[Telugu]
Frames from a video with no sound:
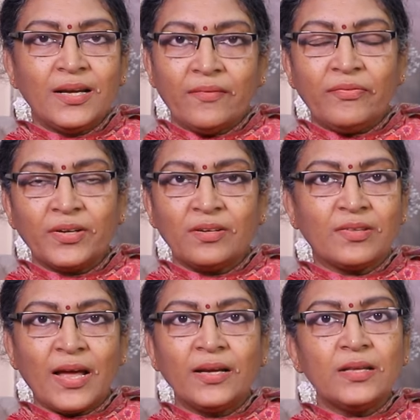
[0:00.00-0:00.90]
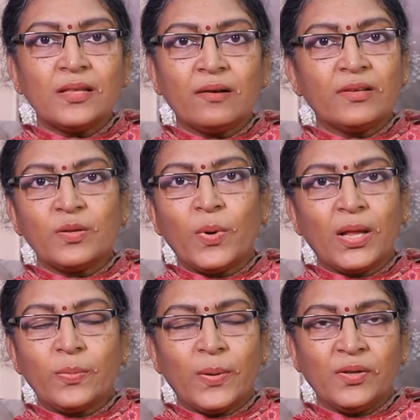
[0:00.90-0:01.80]
దాని ఎఫెక్ట్ తగిలిన తర్వాత
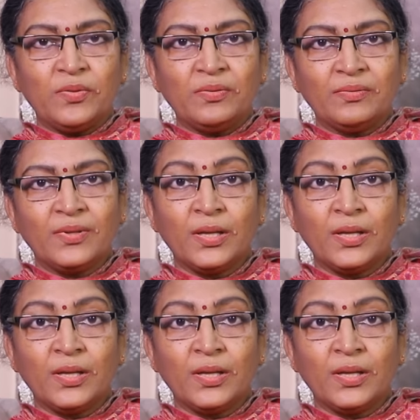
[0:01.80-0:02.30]
బాధపడద్దు